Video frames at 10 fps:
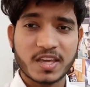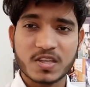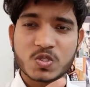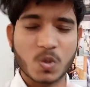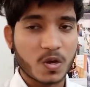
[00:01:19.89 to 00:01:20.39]

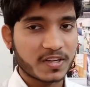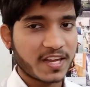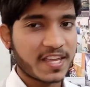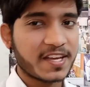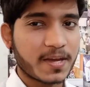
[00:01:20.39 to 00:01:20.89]
ये सोक
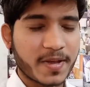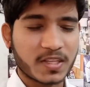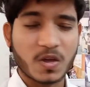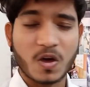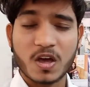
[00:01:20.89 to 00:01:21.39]
नहीं कर
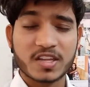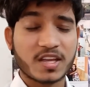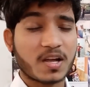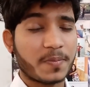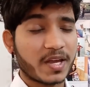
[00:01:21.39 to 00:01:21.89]
पाते और
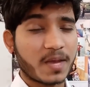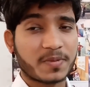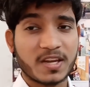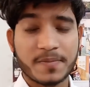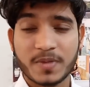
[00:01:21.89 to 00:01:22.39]
ये कपड़े
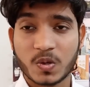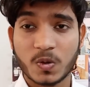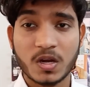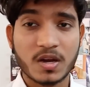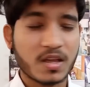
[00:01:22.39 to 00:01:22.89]
आपके लिए
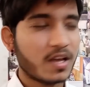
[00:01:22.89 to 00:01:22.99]
बिल्कुल